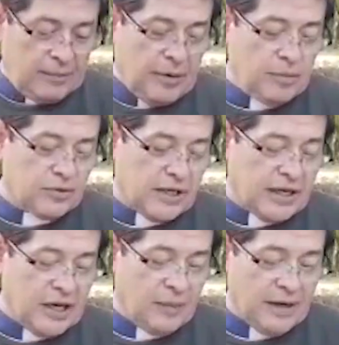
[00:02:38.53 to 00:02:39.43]
Vamos a
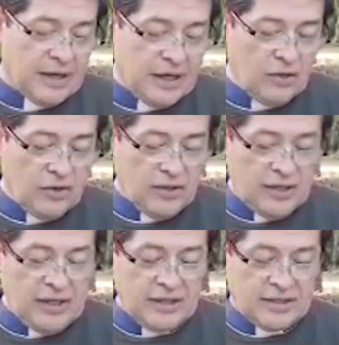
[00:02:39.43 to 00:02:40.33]
ir al Evangelio
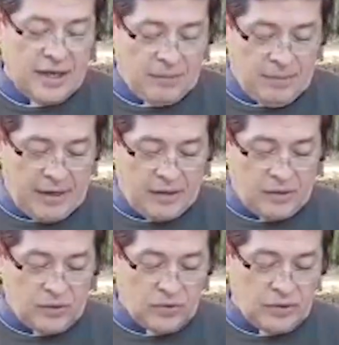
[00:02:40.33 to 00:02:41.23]
de San
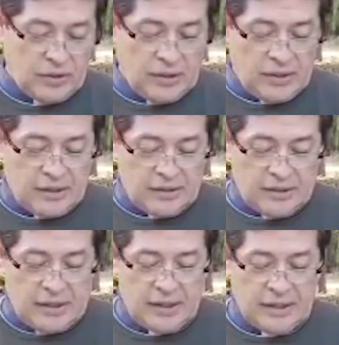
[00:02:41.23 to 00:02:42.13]
Marcos,
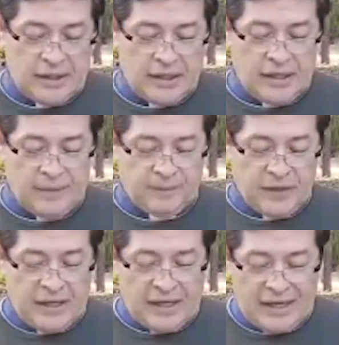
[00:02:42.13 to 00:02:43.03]
desde
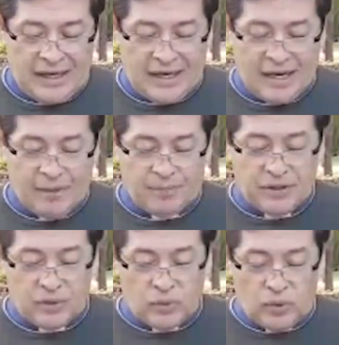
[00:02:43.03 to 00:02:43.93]
el
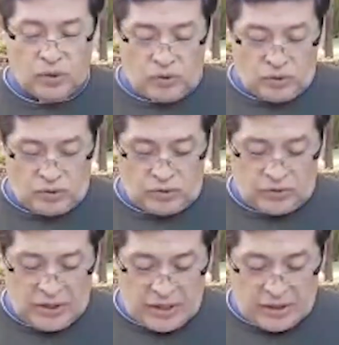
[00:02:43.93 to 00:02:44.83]
capítulo
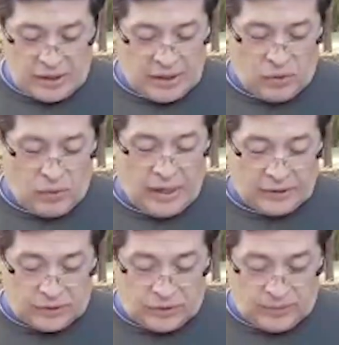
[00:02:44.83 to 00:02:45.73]

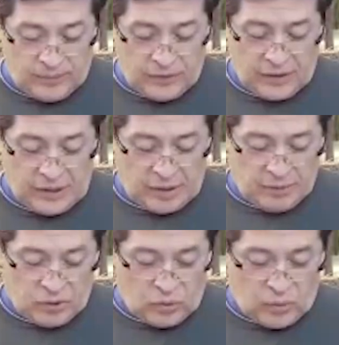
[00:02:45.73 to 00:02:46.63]
4, eh, desde el
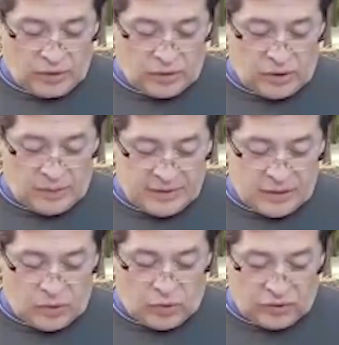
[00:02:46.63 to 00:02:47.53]
capítulo 4, desde el
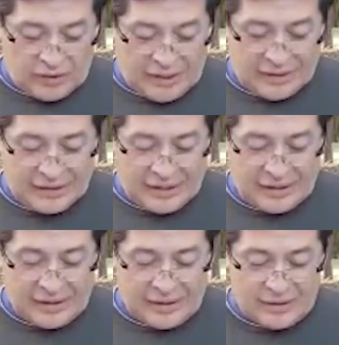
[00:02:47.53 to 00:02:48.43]
versículo
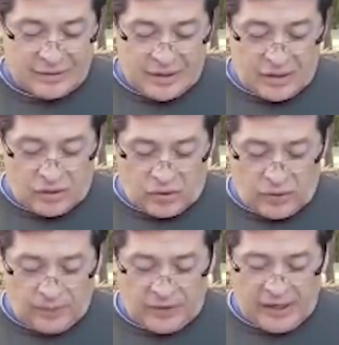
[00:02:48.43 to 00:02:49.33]
35
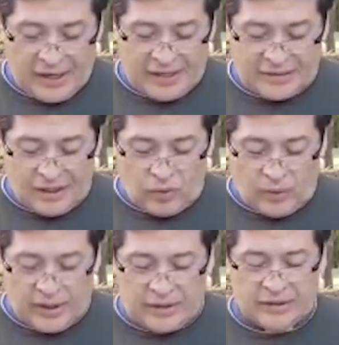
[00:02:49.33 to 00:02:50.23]
hasta el
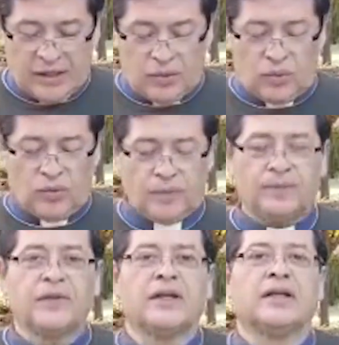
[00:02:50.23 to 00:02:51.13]
41.
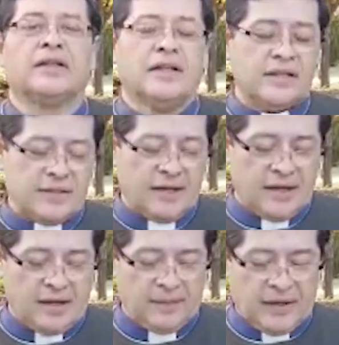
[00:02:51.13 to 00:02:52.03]

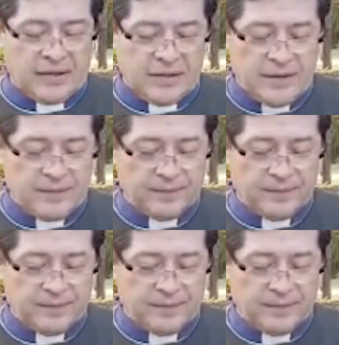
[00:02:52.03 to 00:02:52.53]
Dice así,